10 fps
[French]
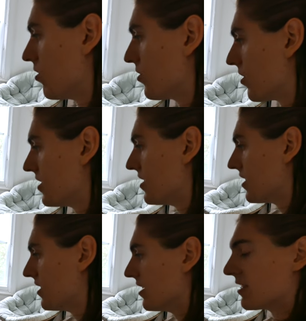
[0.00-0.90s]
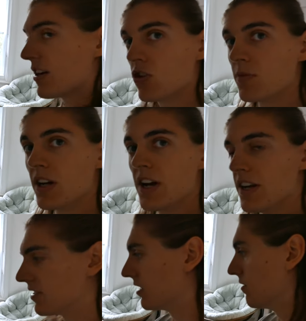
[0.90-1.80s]
l'authenticité des arômes.
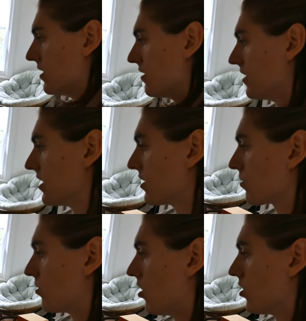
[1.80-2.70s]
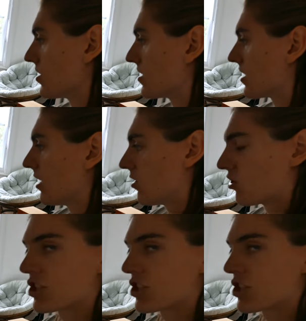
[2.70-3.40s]
Cette vinification ancestrale rend